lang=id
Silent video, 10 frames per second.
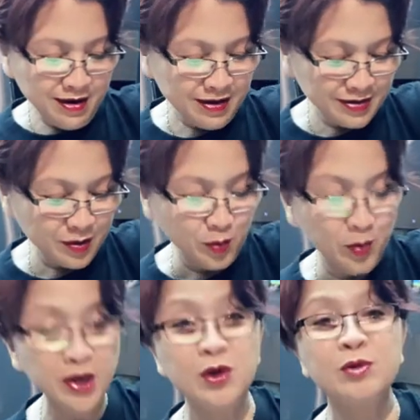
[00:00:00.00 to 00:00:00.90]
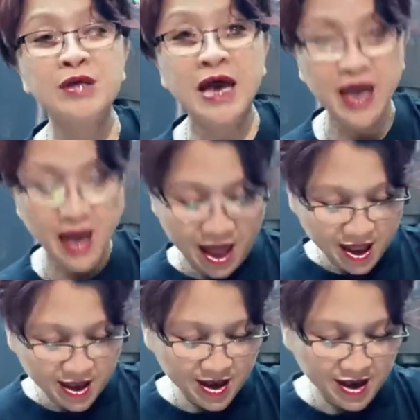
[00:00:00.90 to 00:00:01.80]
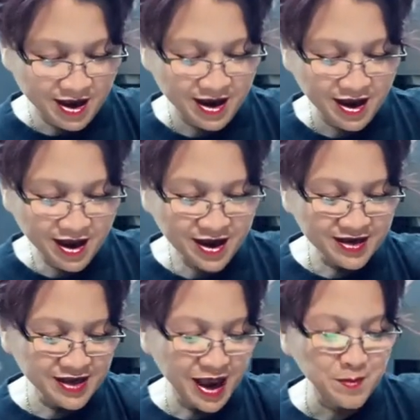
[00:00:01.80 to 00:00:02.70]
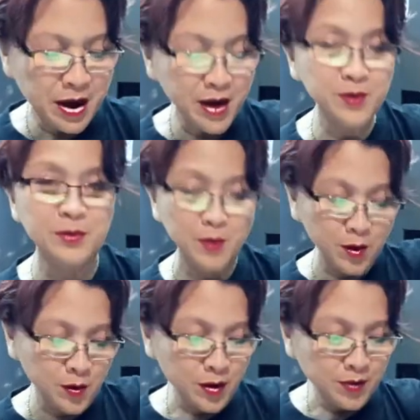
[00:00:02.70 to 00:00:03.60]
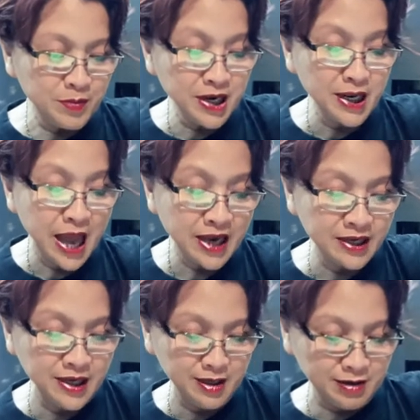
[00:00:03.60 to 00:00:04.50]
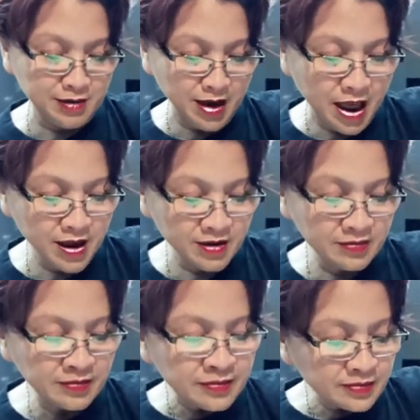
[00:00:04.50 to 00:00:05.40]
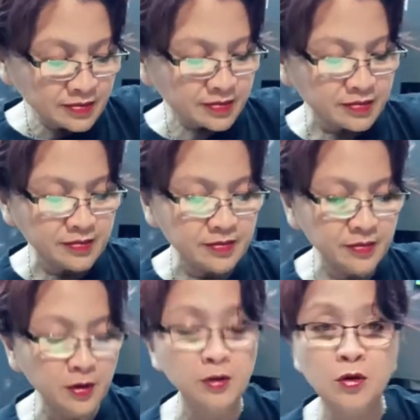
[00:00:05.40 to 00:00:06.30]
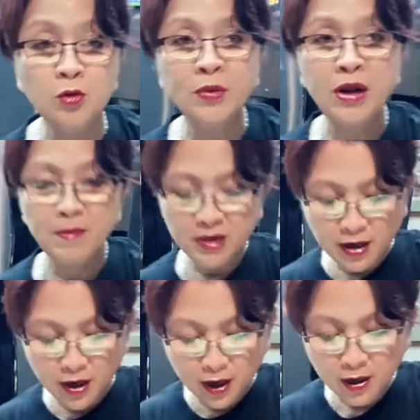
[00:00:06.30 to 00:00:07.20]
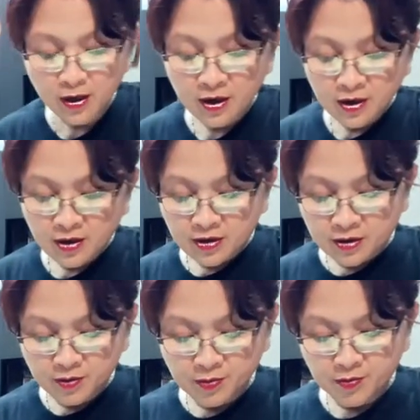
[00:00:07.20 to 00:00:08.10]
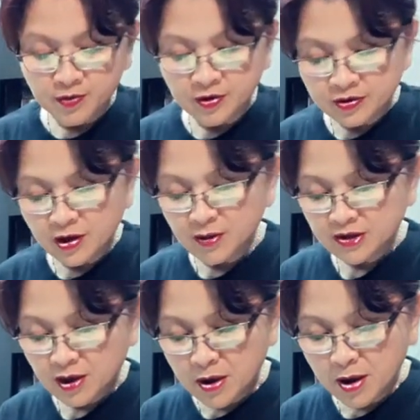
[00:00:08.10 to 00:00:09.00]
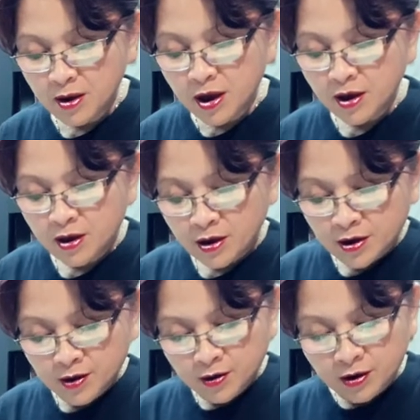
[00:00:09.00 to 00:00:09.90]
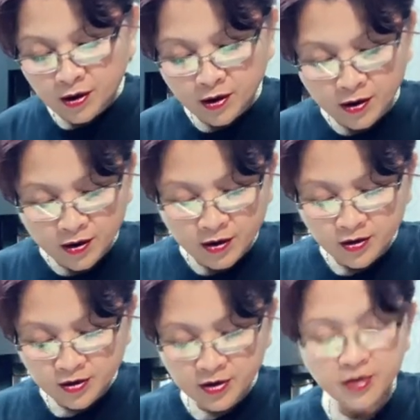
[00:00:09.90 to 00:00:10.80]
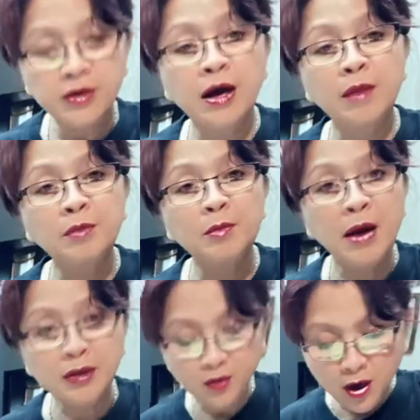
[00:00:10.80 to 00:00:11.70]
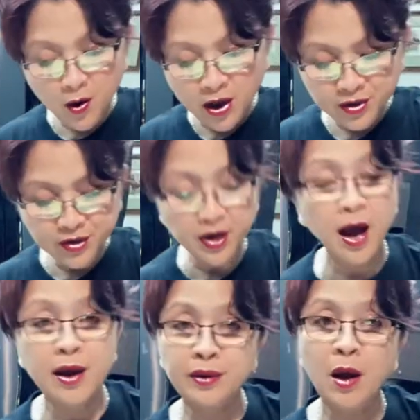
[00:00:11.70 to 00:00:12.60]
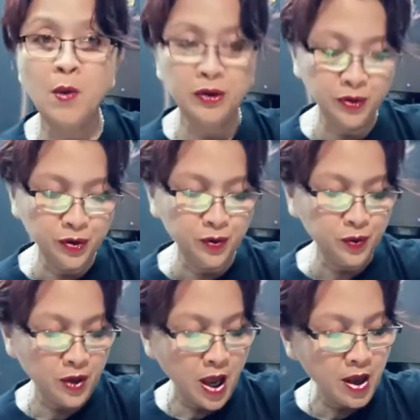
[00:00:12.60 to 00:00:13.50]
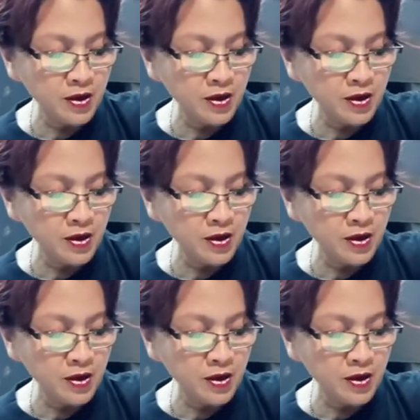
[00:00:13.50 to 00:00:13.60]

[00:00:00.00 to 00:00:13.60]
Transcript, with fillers: seumur hidup saya saya baru mau bikin lagi gitu loh ya dulu pernah bikin sama-sama uh, dengan pembantu yang ada di Jakarta waktu itu ya